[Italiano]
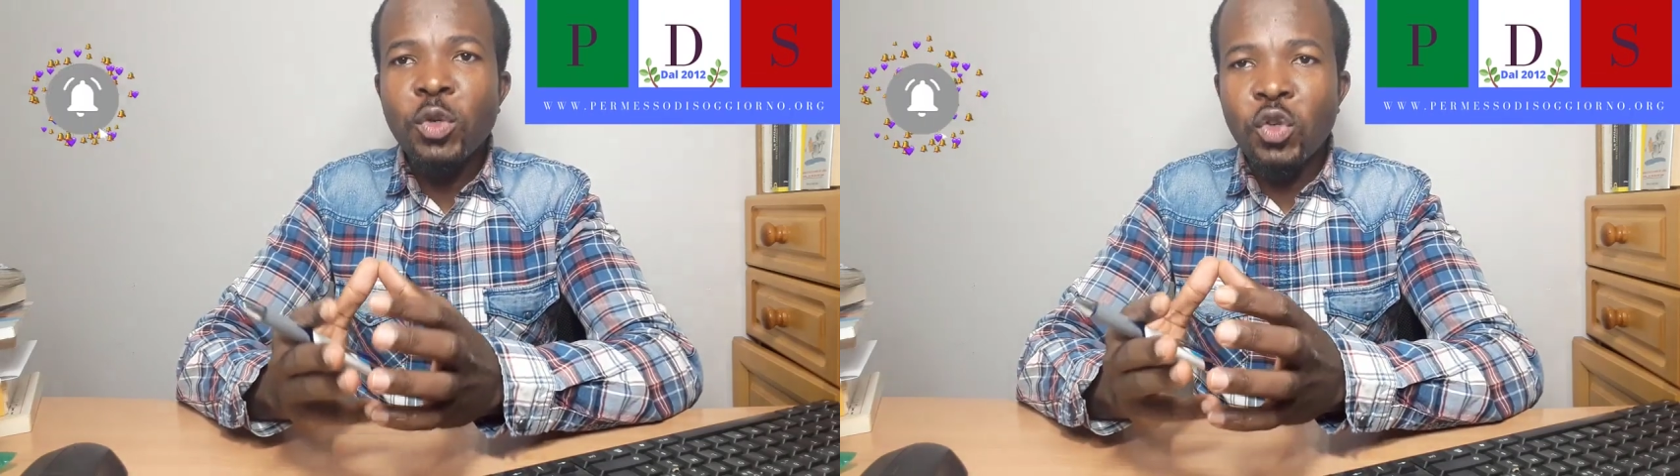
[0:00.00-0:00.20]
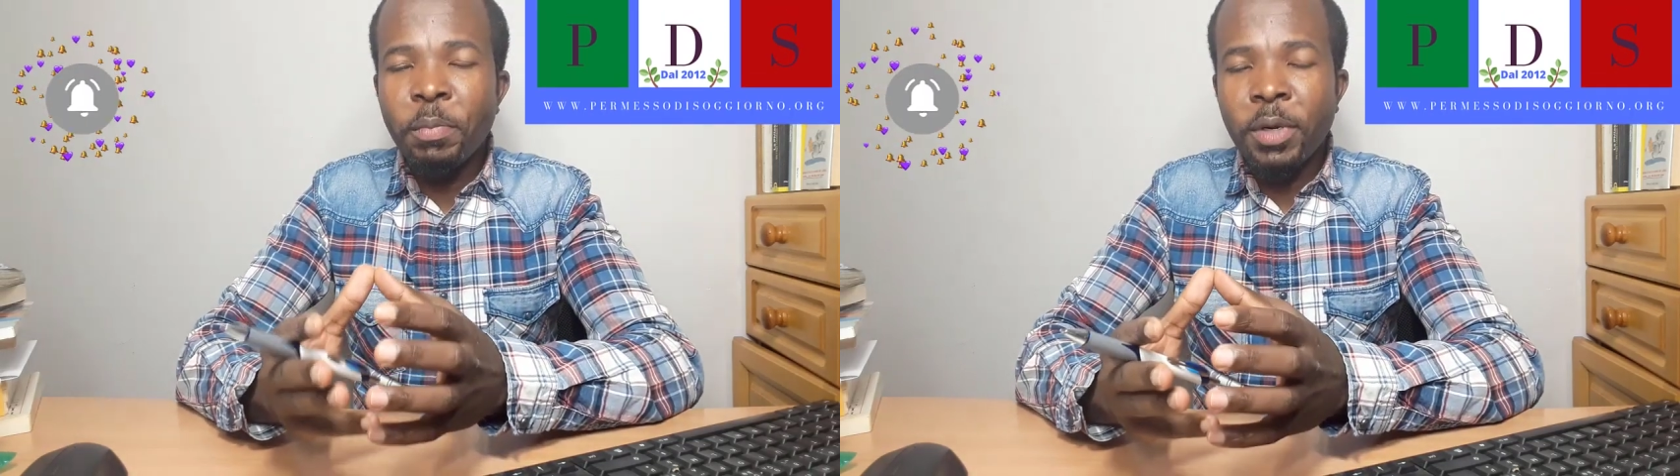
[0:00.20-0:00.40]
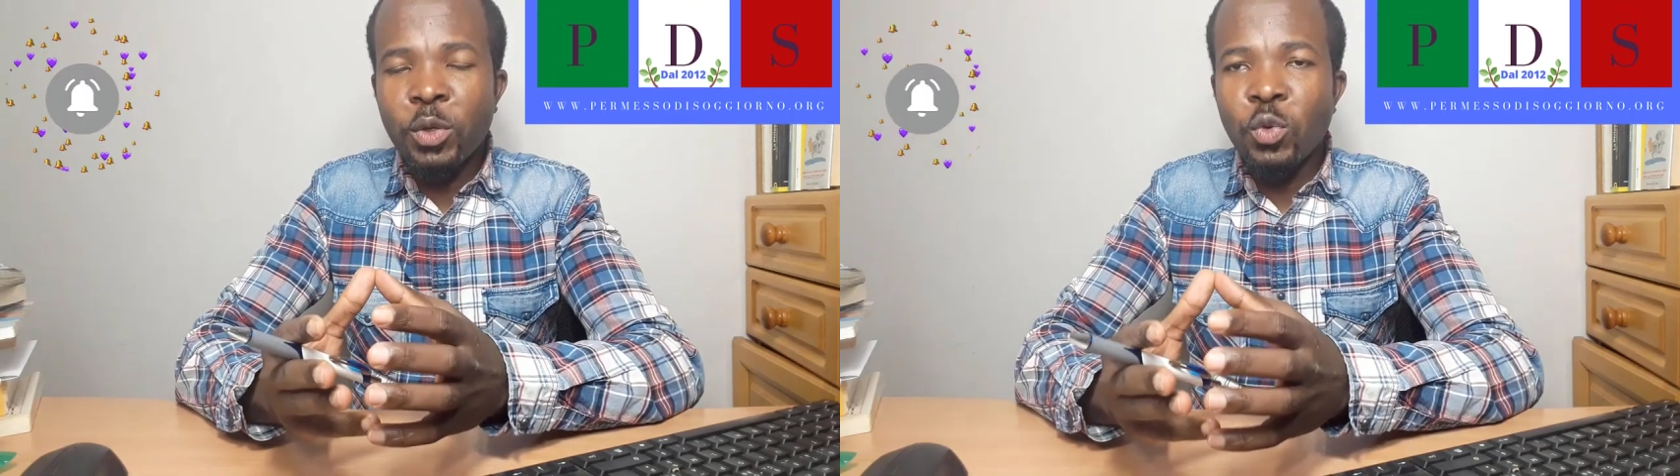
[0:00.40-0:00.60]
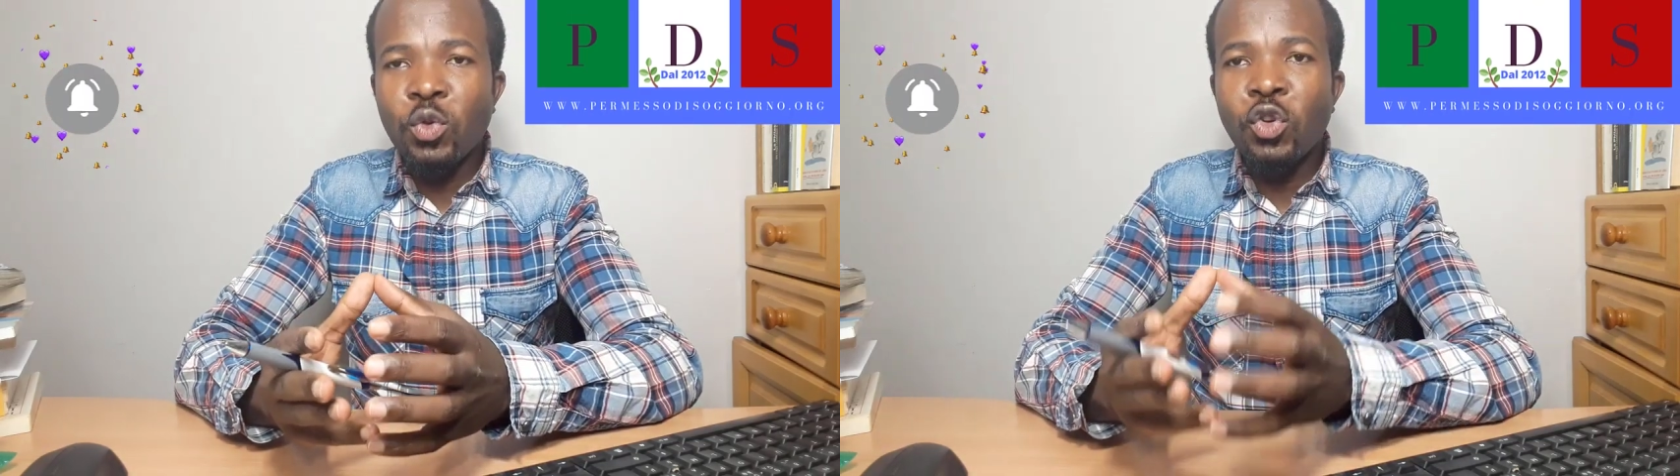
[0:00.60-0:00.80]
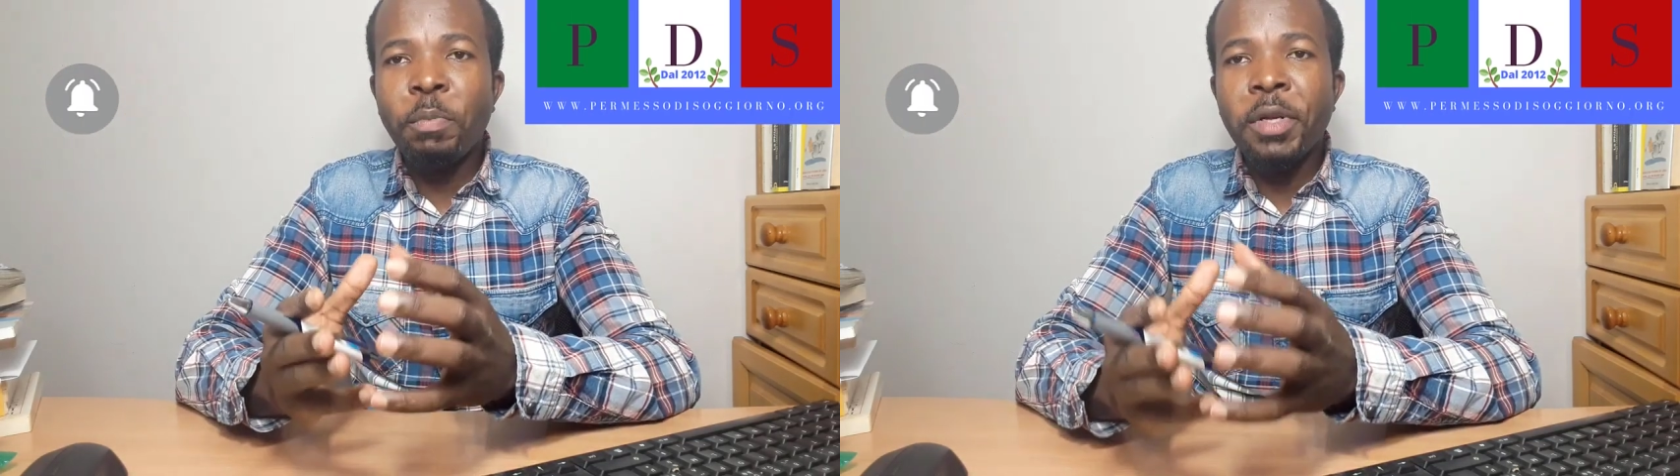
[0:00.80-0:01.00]

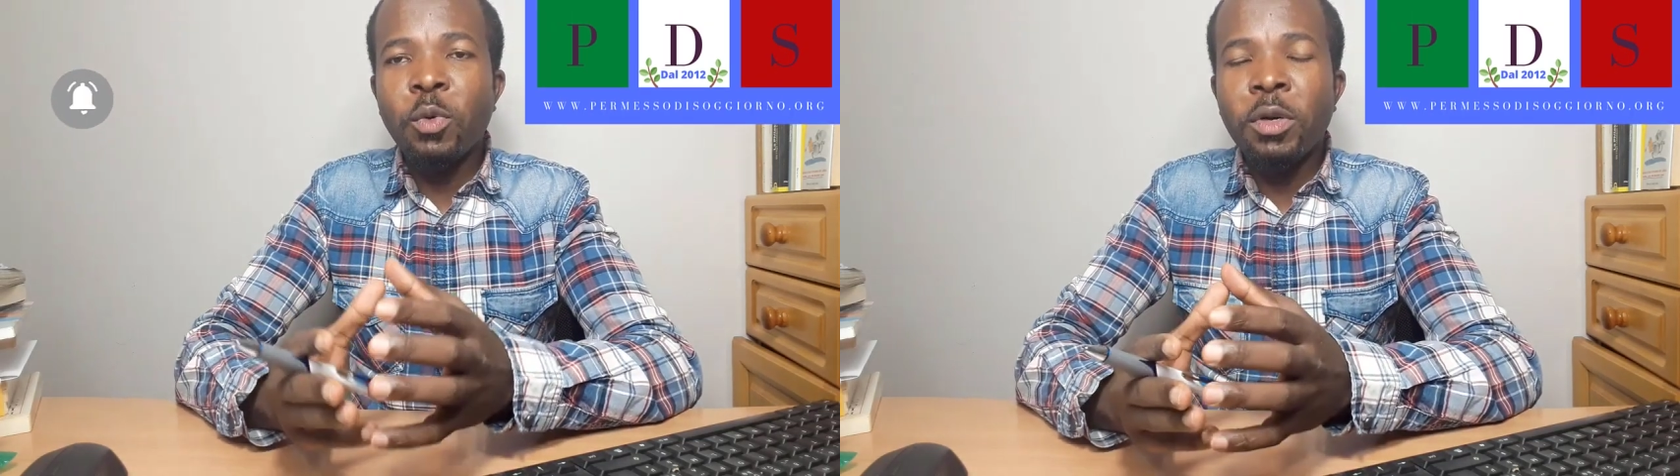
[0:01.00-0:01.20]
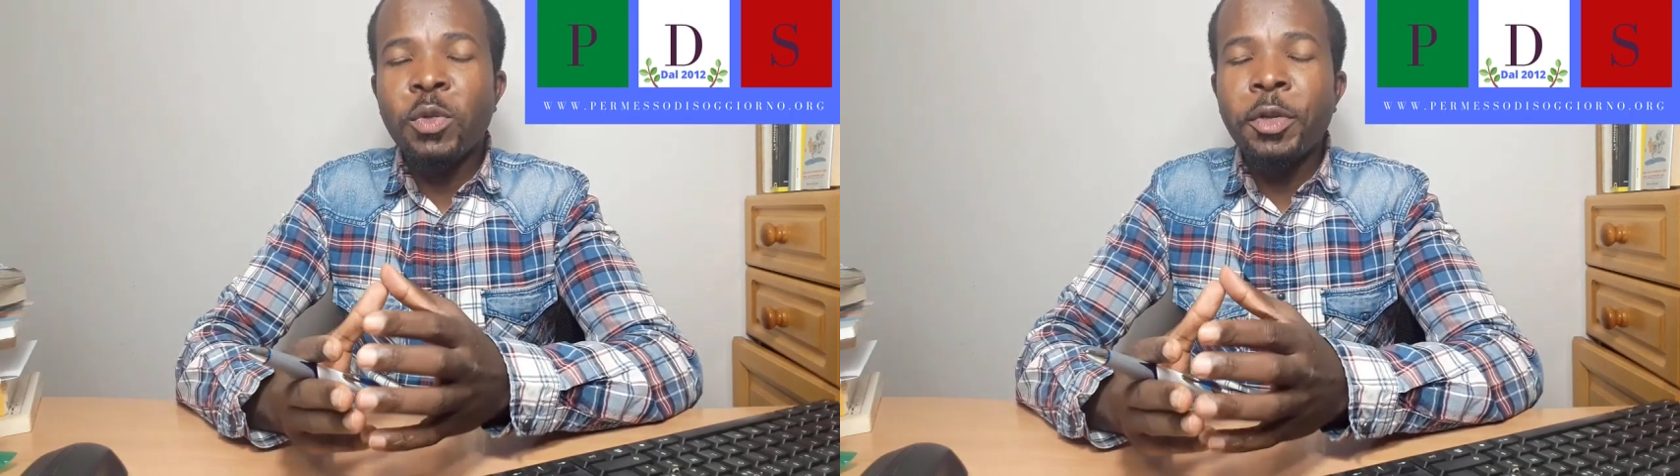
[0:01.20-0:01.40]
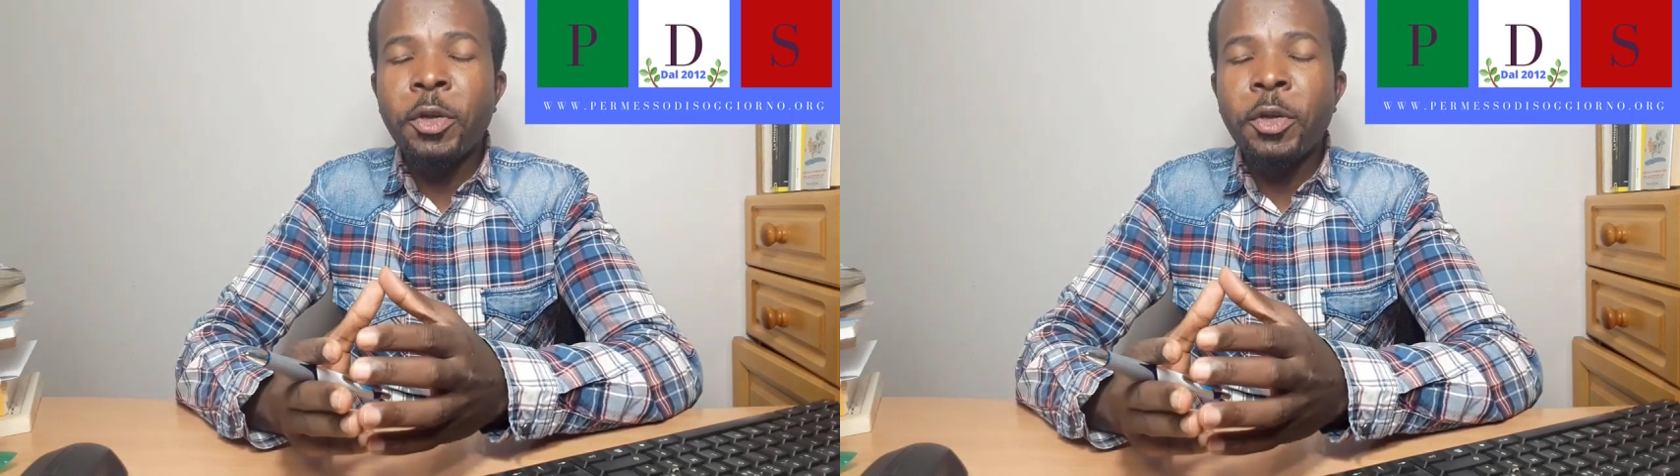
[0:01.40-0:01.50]
soprattutto per quanto